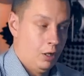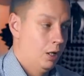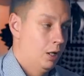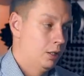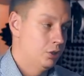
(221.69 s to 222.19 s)

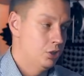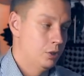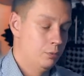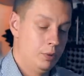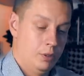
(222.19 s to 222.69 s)
А,
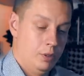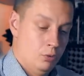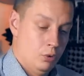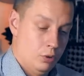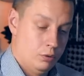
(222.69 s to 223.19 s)
значит, мы
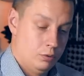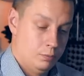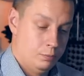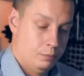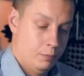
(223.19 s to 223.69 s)
его
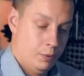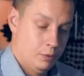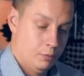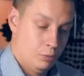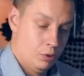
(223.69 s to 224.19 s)

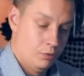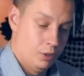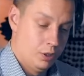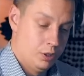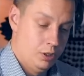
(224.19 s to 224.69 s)
пометим
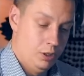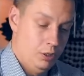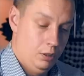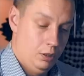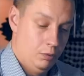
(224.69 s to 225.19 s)
буковкой C
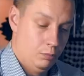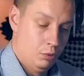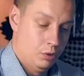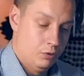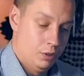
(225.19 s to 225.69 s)
и
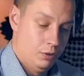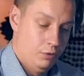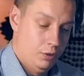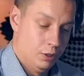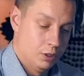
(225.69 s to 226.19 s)
буковкой V.